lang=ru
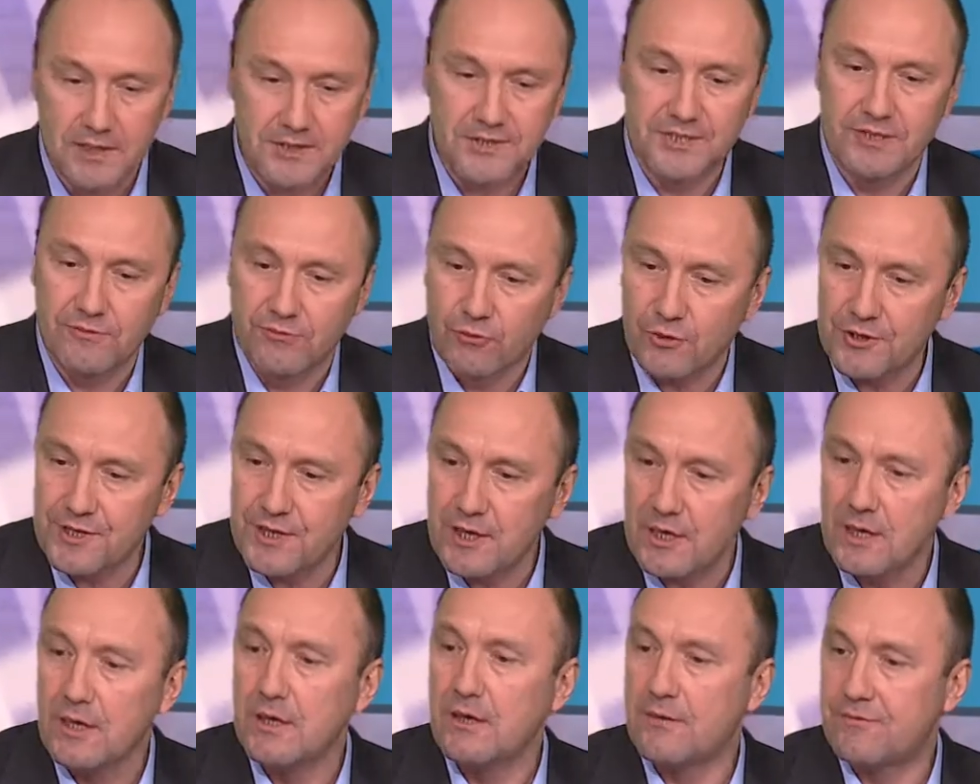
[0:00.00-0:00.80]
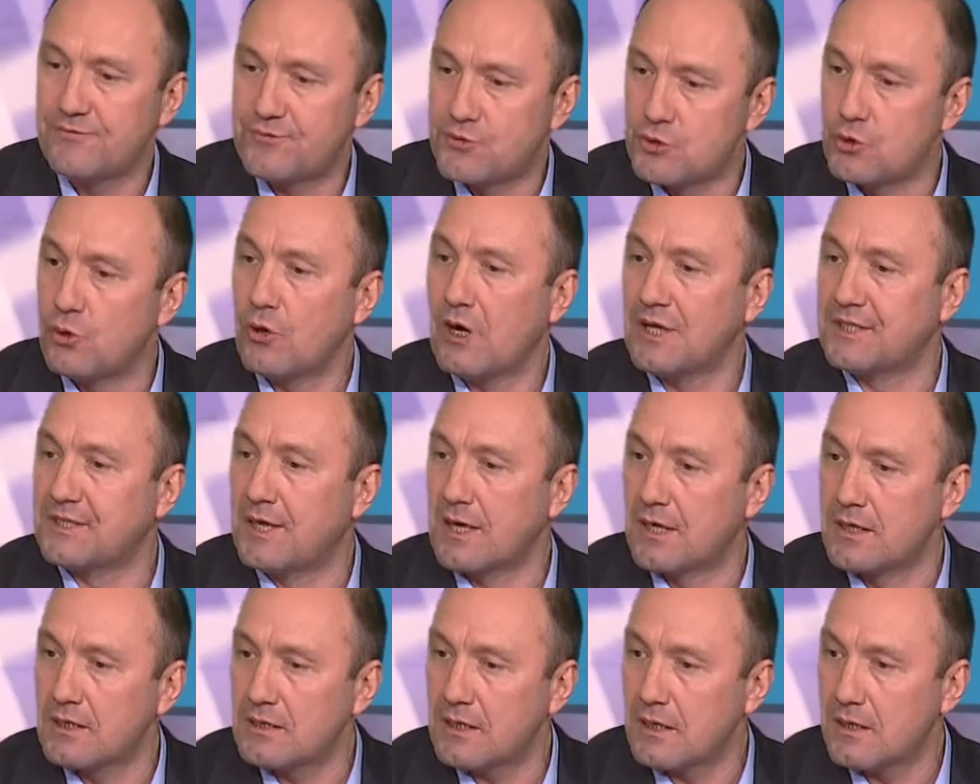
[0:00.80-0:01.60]
Сегодня все
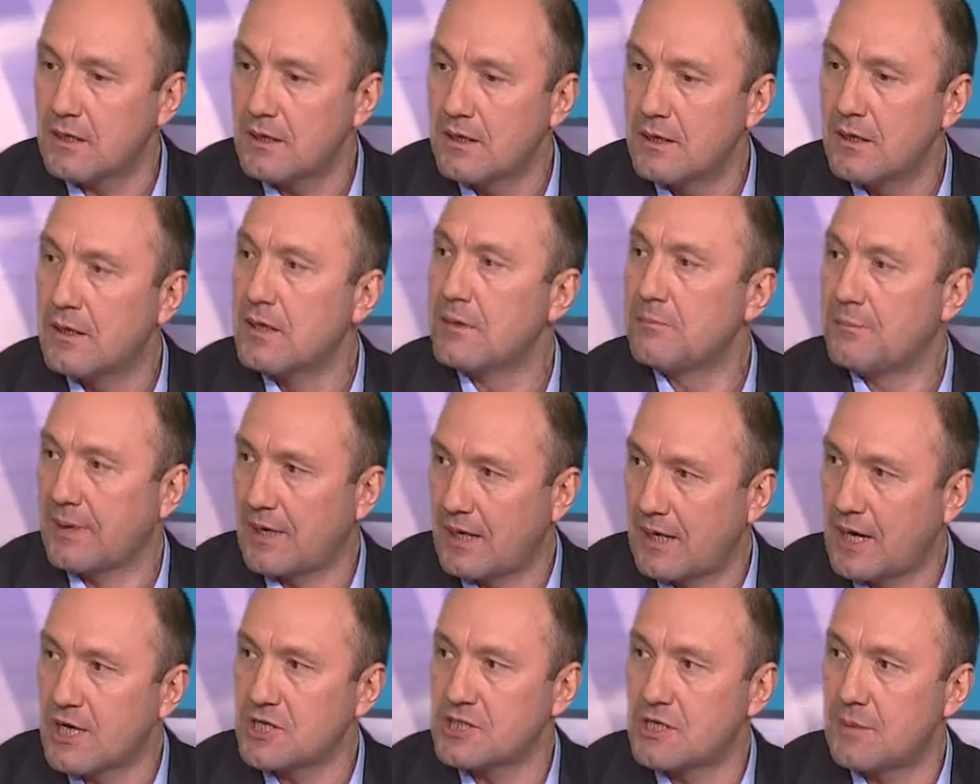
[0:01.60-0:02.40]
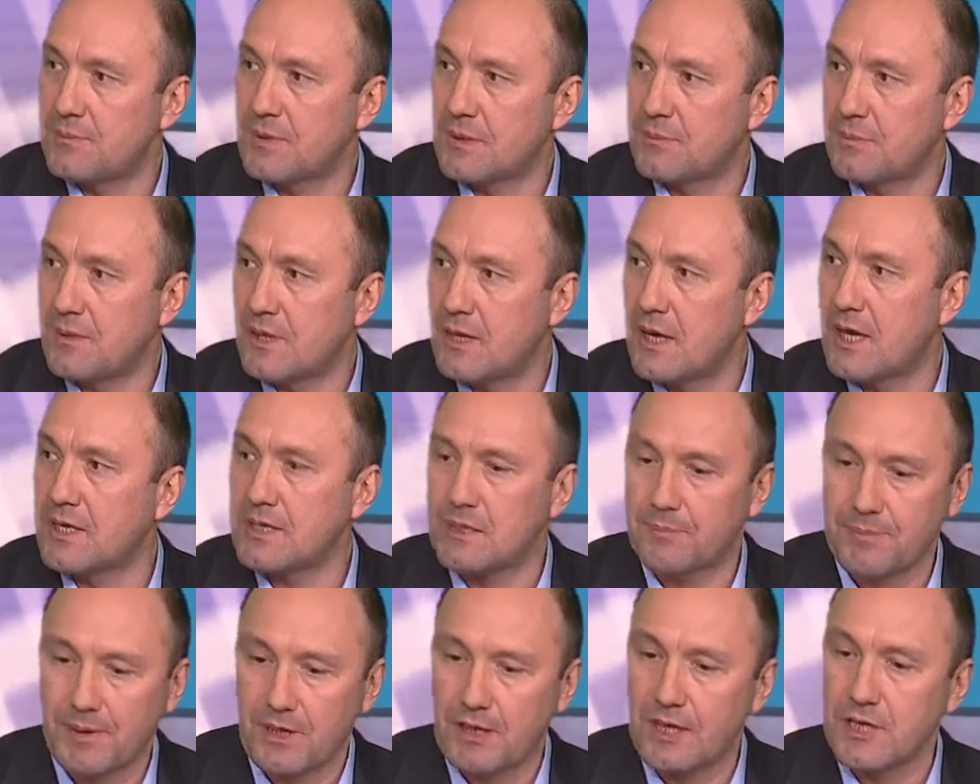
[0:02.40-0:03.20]
открыто, про каждое
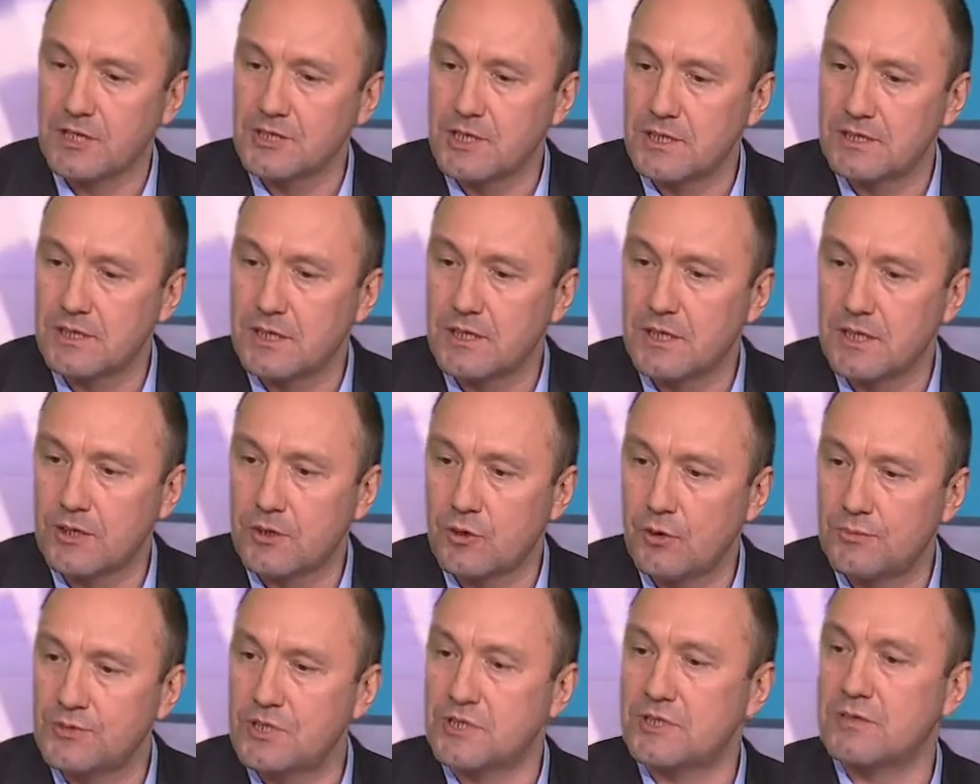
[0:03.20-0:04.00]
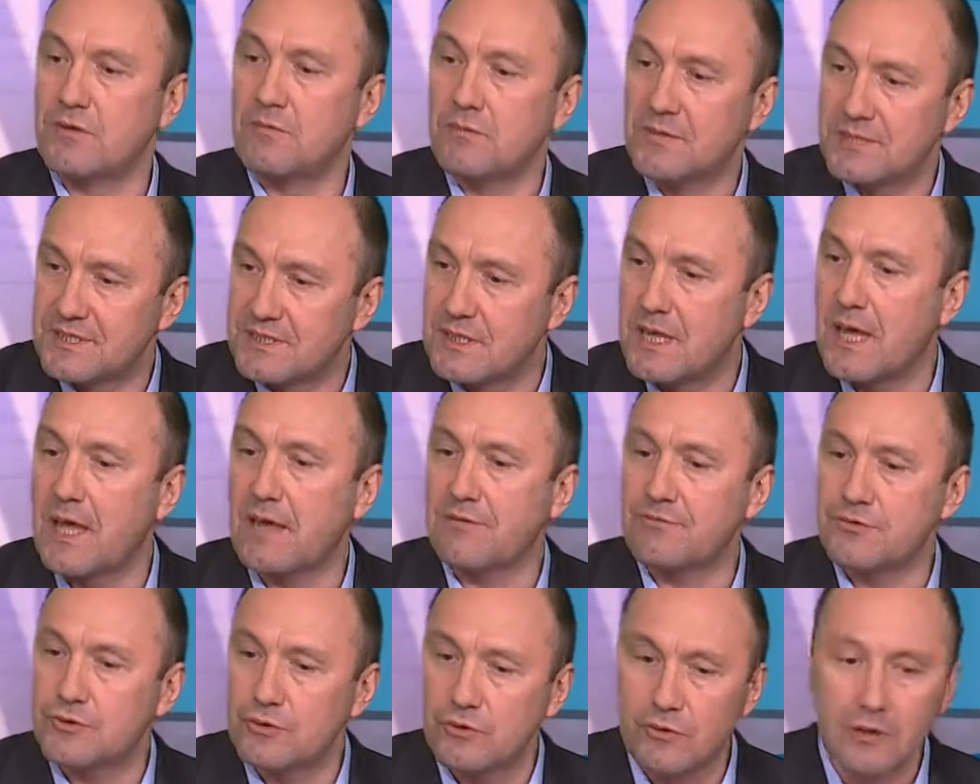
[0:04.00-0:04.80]
предприятие, про каждое акционерное общество мы
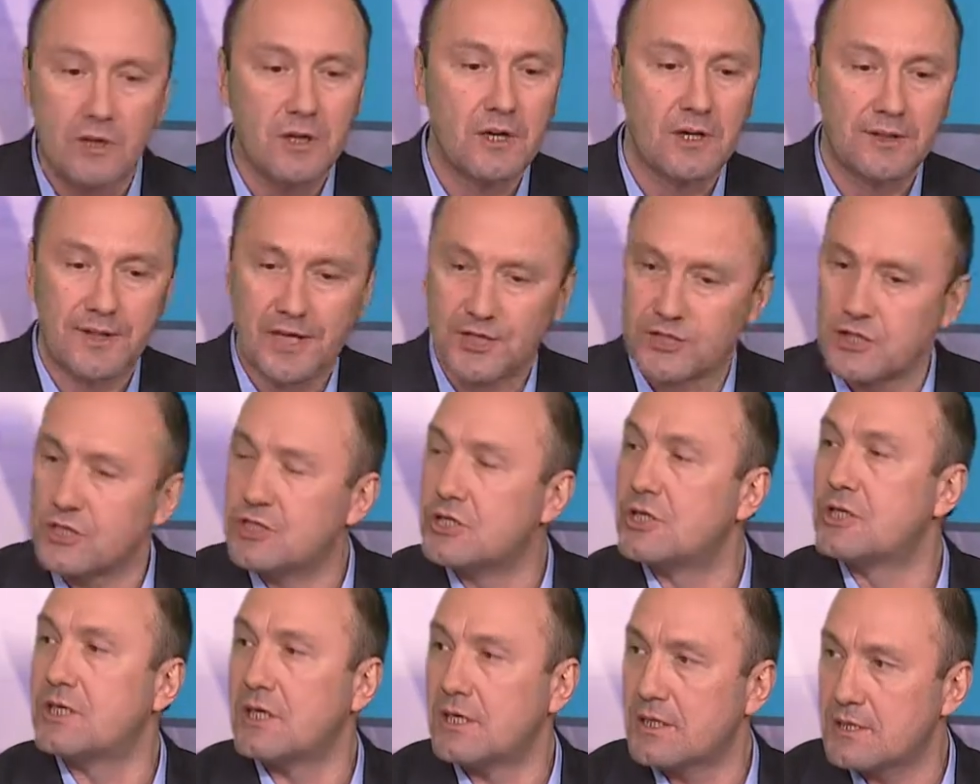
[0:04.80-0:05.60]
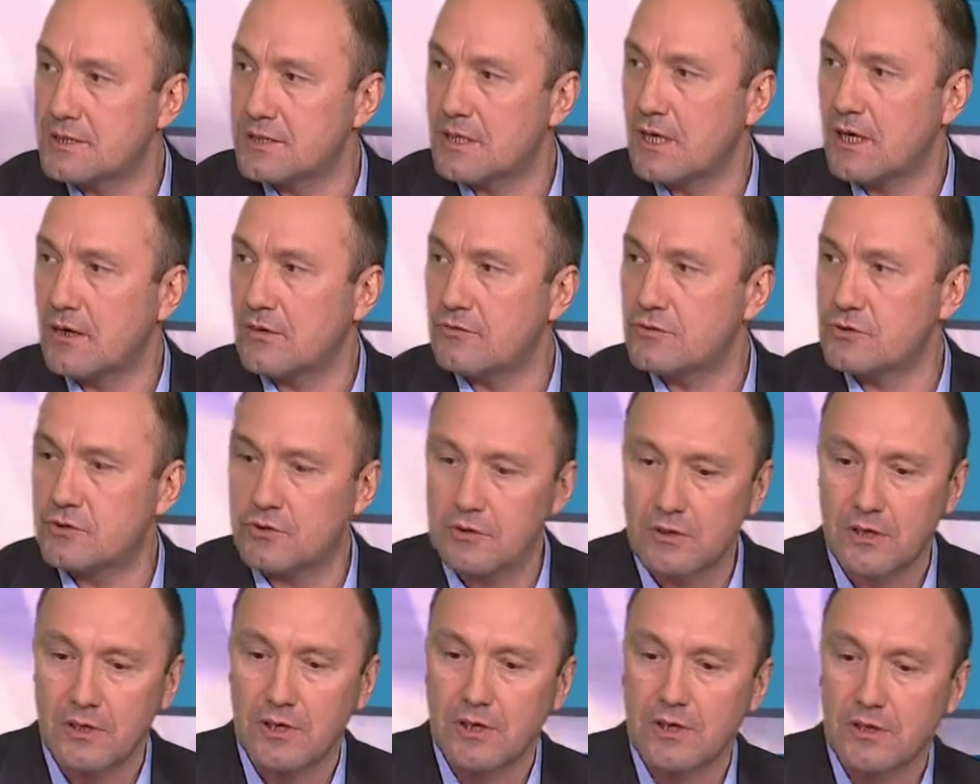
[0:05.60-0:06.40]
знаем все, наши жители знают
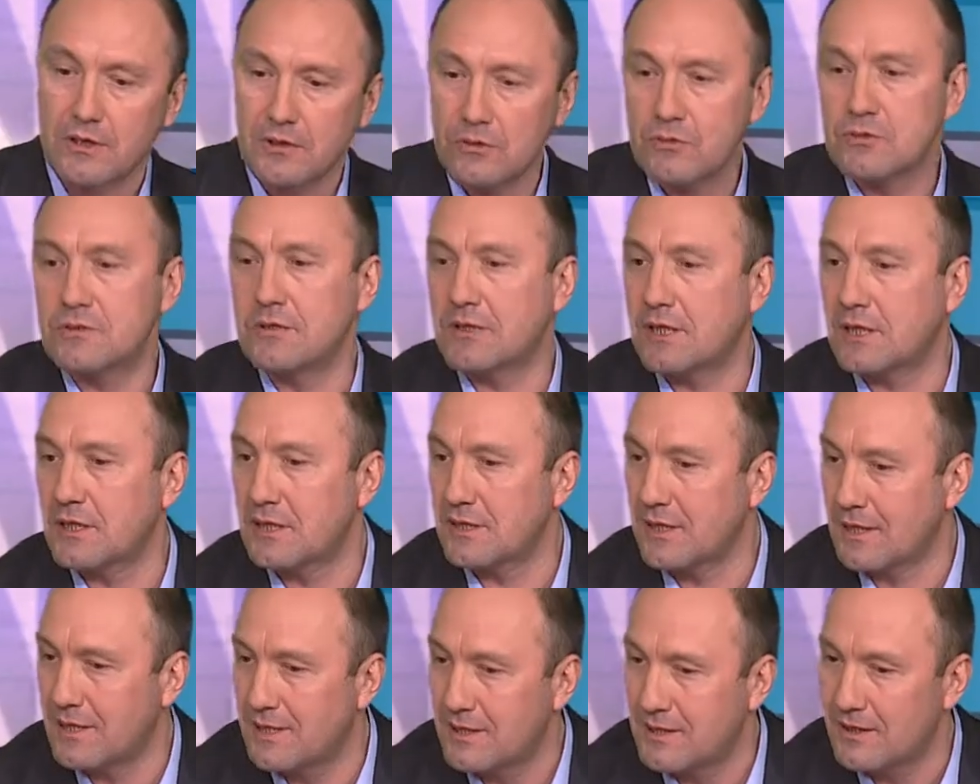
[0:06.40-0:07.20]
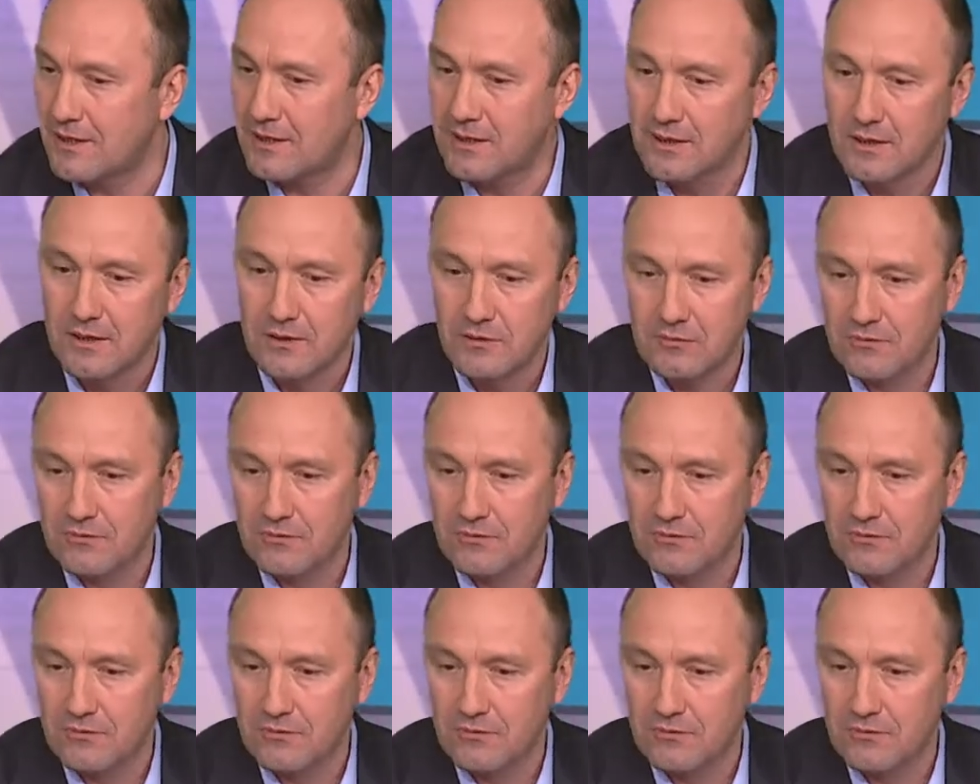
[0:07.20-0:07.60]
все, ну и результаты такие.